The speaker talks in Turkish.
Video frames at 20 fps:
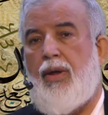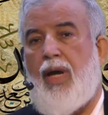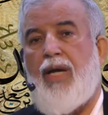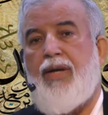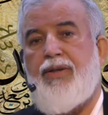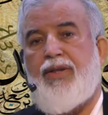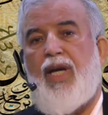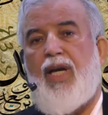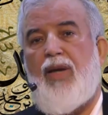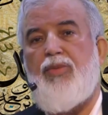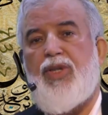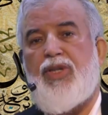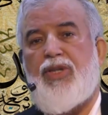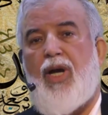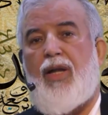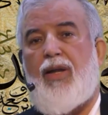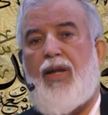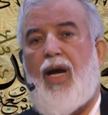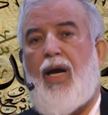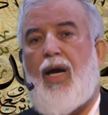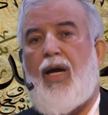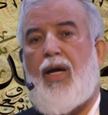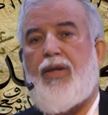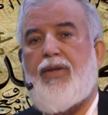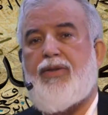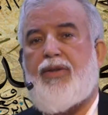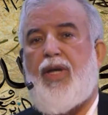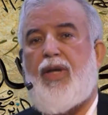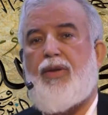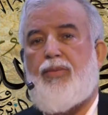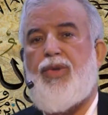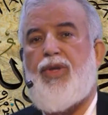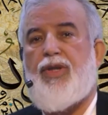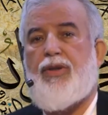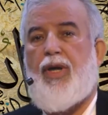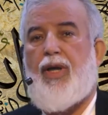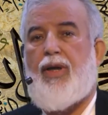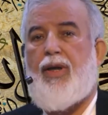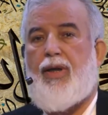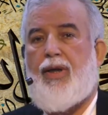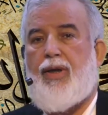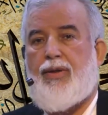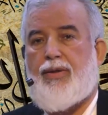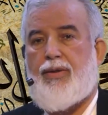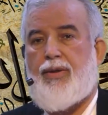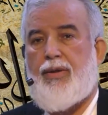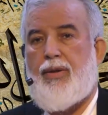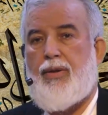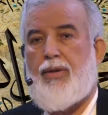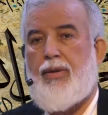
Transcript: Her şeyimizi Allah'a hasretmiş değiliz.